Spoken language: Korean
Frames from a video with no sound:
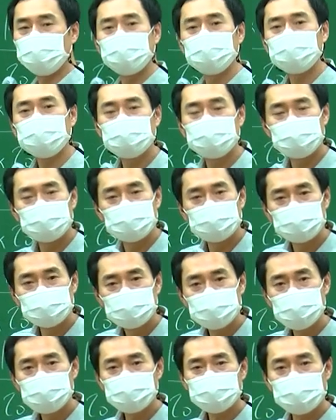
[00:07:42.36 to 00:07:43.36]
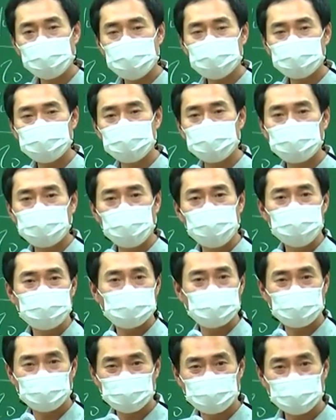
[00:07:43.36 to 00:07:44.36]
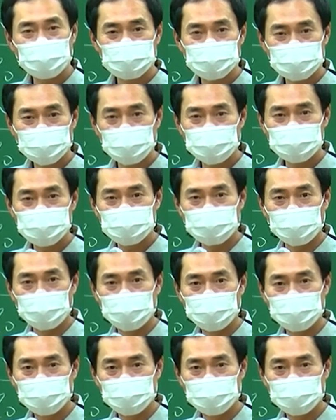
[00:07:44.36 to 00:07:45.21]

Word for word: 이것도 실수할 수 있는 포인트가 여러 가지가 있죠